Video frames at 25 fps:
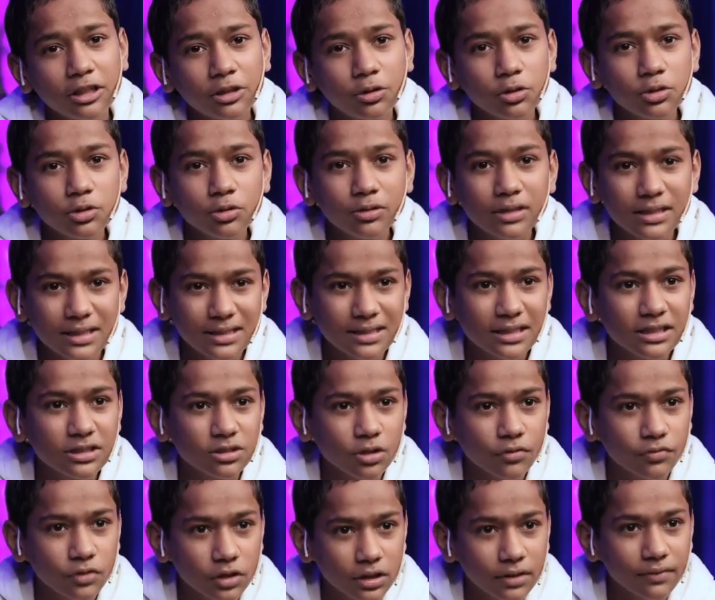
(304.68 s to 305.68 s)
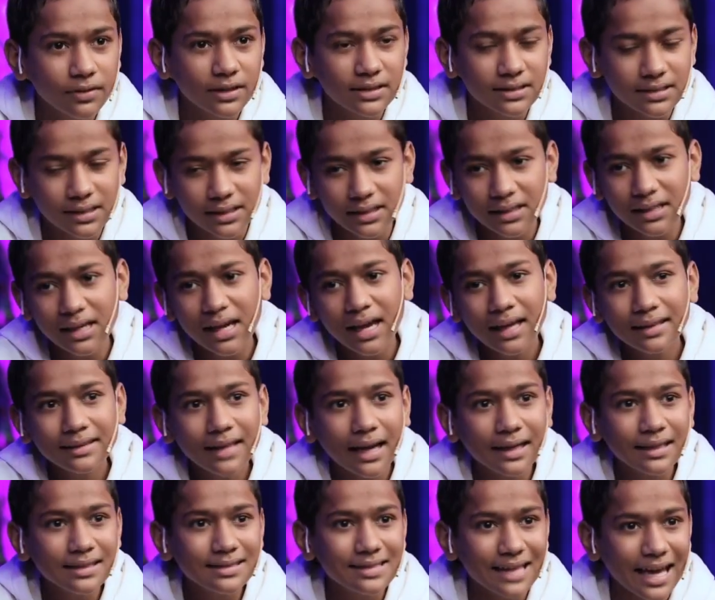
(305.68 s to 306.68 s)
तो जो डिस्टेंस ऑफ यूनिवर्स है
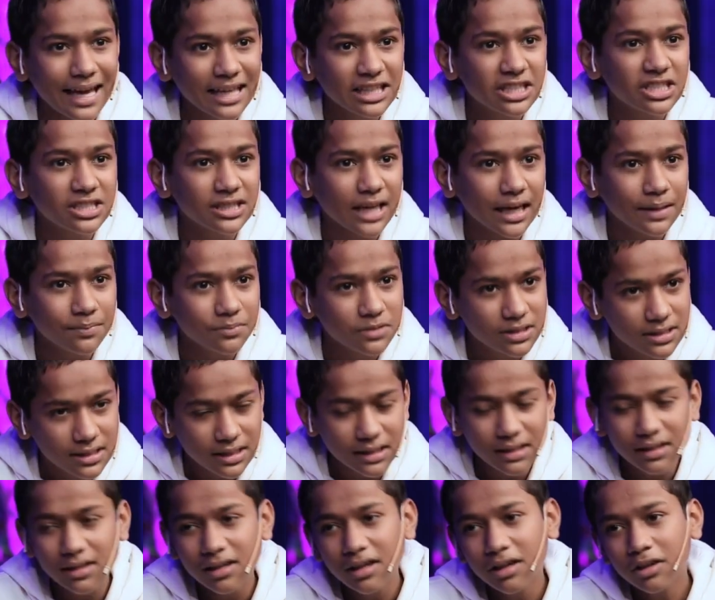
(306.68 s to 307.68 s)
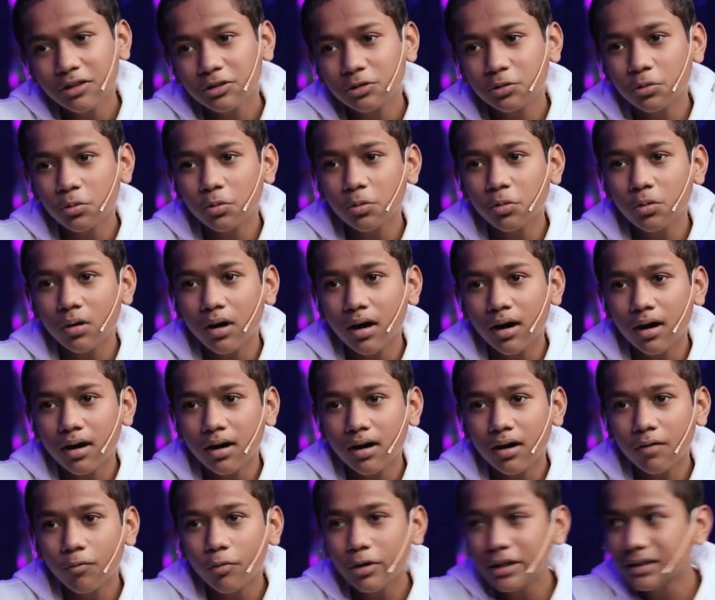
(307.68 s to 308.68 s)
दैट इज एच टाइम्स डी तो
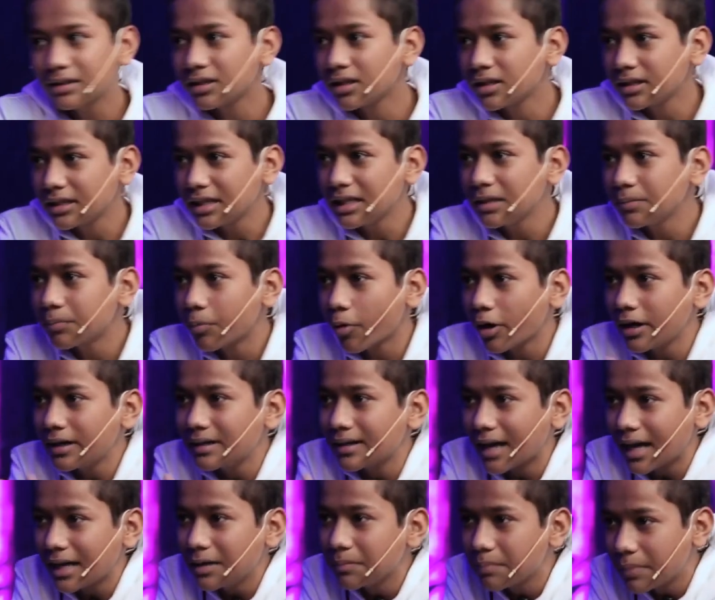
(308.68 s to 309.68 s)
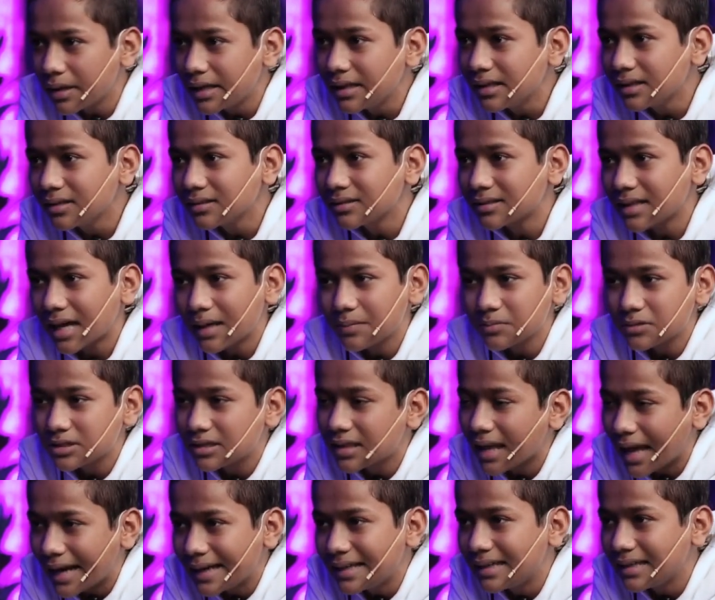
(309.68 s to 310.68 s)
वही 13.9 बिलियन टाइम्स
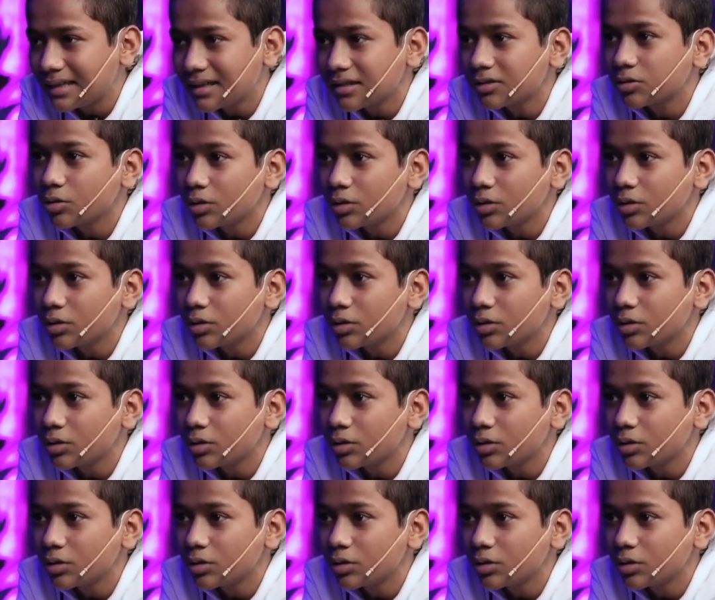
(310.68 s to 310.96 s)
लाइट ईयर